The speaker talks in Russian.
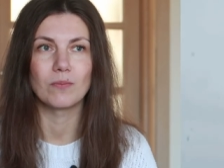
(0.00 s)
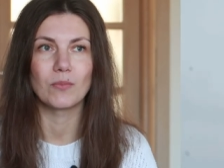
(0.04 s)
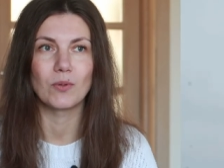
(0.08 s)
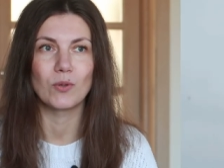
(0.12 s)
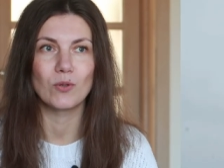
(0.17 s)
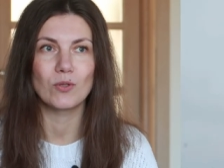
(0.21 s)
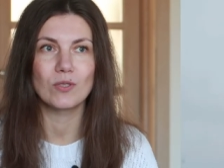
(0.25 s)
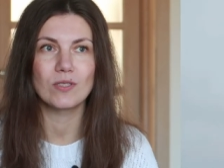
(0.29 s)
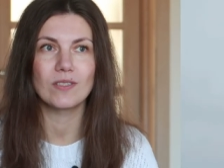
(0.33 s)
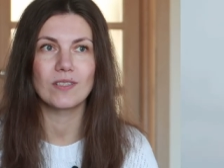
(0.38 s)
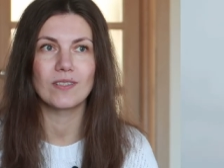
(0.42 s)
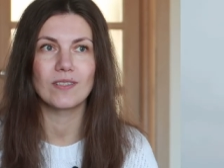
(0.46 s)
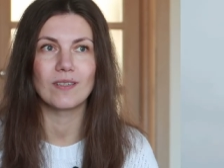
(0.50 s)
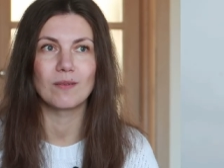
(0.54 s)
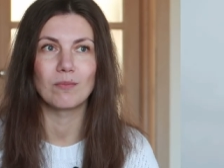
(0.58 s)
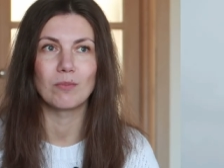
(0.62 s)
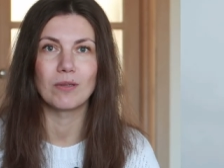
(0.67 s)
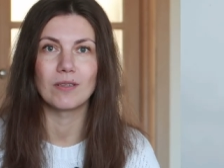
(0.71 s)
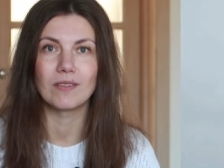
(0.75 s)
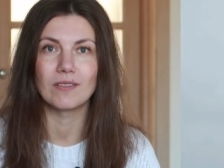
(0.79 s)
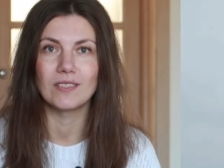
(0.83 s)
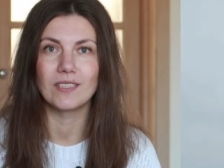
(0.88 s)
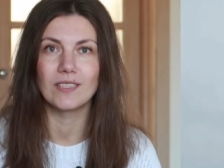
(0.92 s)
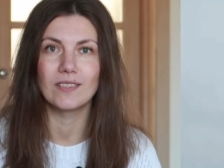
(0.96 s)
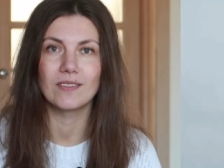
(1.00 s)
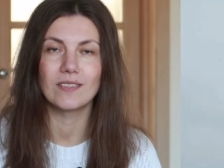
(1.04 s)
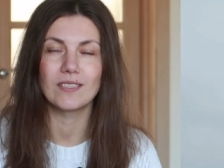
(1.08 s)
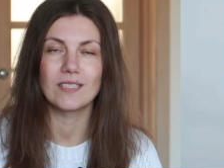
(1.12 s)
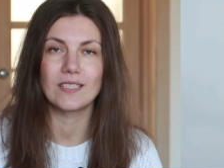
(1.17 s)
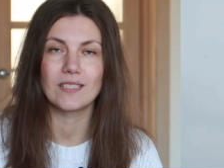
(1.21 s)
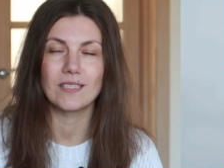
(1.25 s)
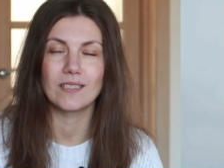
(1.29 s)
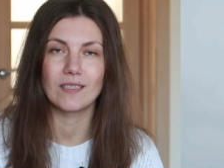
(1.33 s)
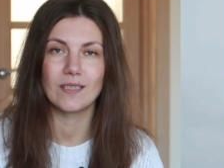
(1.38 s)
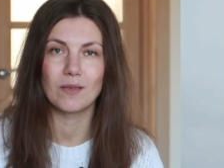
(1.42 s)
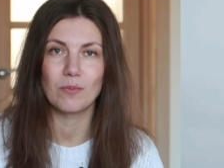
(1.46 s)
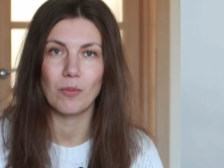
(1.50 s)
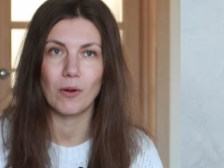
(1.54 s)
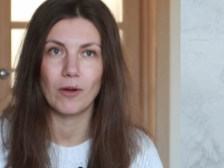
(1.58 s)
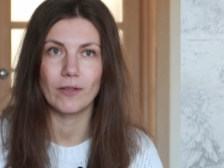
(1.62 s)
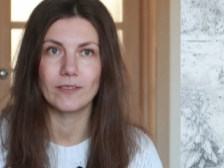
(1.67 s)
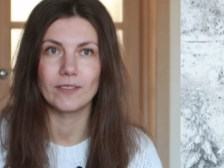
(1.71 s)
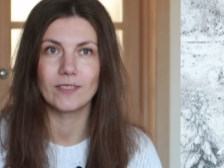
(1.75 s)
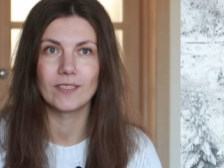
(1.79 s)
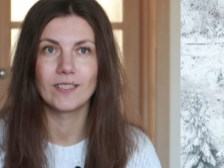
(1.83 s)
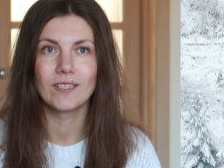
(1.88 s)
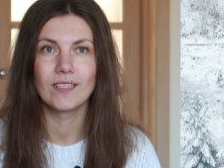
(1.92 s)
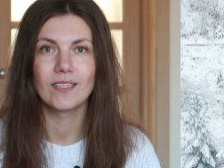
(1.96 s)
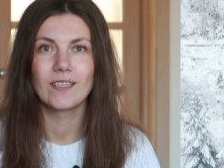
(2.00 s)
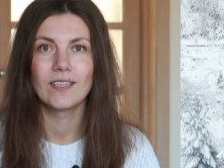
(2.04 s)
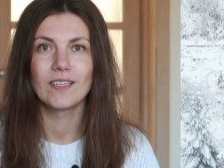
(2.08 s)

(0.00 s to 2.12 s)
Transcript: просто обалденный снегопад,